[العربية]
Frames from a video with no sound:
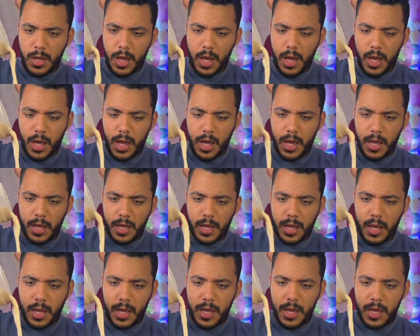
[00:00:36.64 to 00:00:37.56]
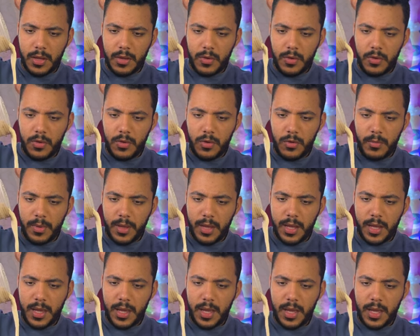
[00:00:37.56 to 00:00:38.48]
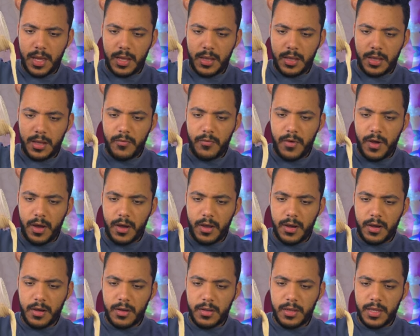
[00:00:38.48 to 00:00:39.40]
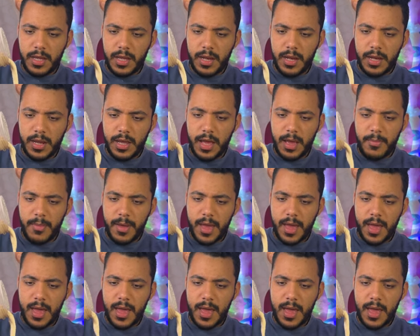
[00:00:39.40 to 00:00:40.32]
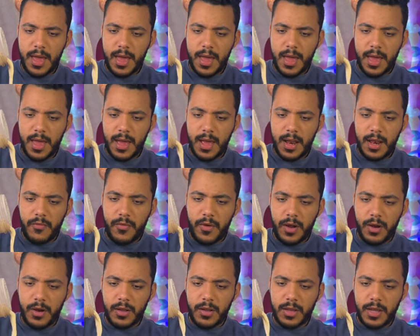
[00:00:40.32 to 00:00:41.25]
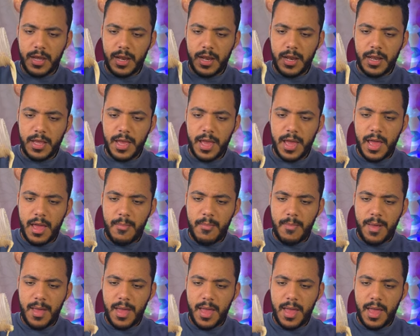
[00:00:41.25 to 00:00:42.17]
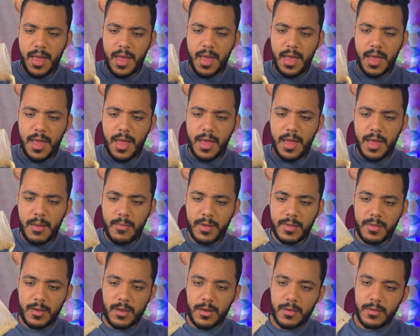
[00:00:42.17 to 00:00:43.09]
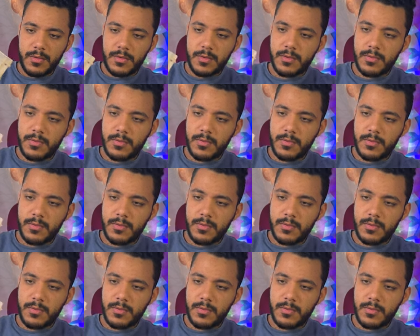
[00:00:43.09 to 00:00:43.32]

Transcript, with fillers: اكادو آه، من فرط الجمال فرط الكمال بس خلاص